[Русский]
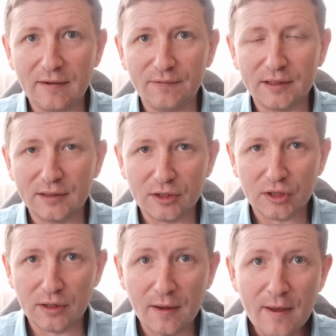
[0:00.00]
все
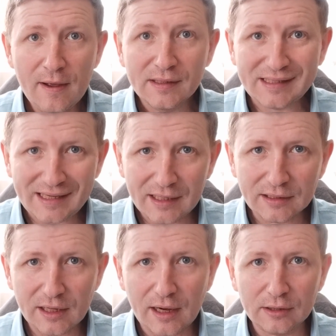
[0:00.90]
наши
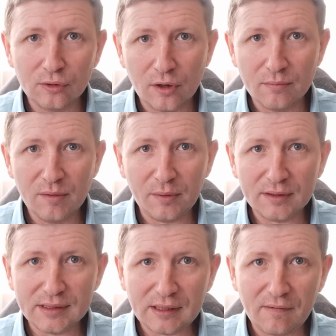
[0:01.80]
скидки, которые которые мы
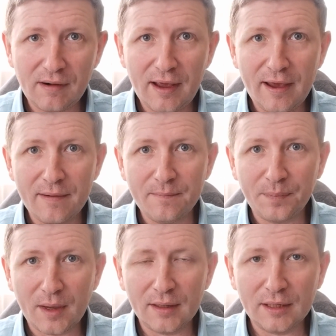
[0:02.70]

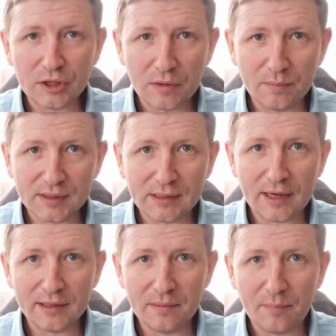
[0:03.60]
предоставляем а, нашим
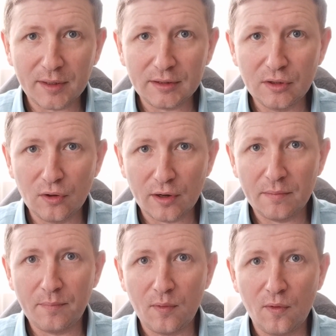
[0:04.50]
постоянным
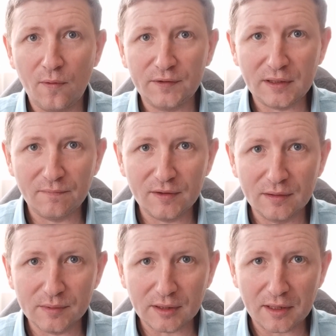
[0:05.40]
партнерам по всем
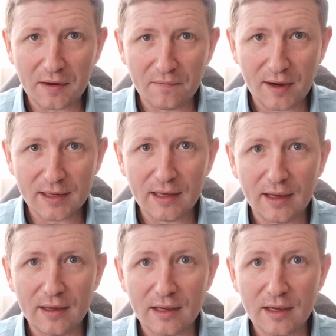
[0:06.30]
видам
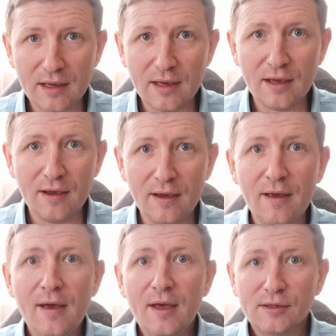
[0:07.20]
страхования.
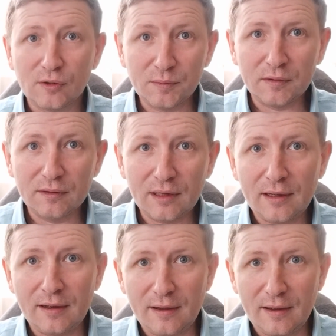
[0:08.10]
И,
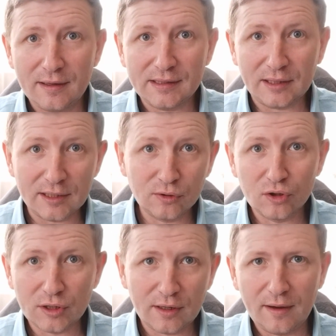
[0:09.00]
собственно, сразу
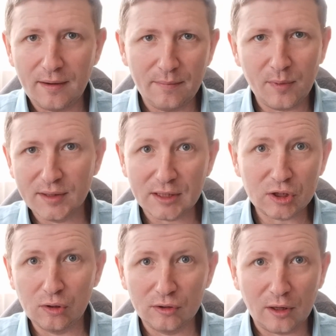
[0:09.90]
же
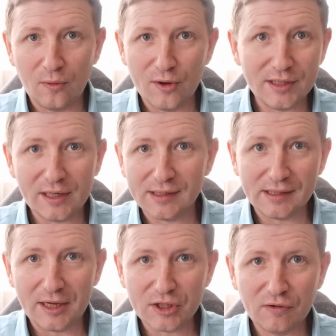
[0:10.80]
произошло такое
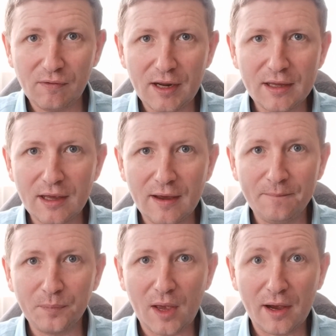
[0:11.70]
интересное
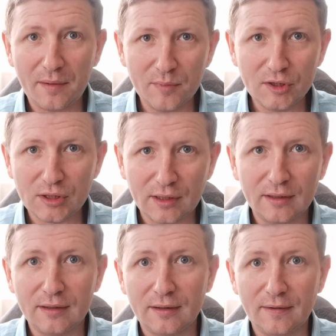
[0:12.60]
оживление. Как
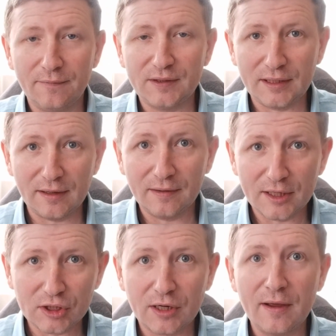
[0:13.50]
обычно, все
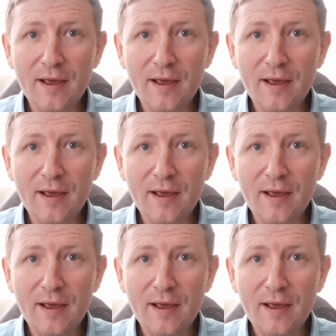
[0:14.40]
наши